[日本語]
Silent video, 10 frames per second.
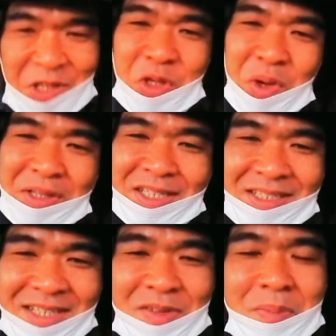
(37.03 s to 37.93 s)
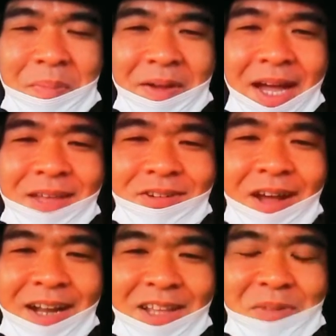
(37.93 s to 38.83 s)
今日はですね、そのまま帰ろう
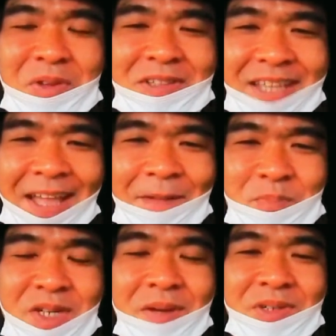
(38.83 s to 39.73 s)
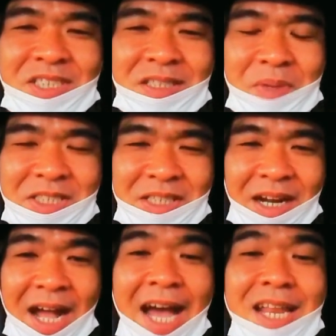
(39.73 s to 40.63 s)
かなと思って、ブラブラしてました
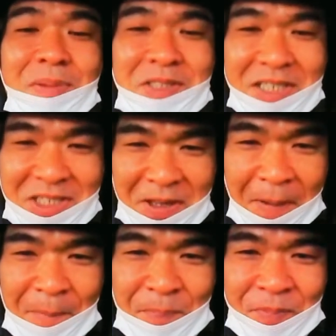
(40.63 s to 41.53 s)
ら帰り道ですよ。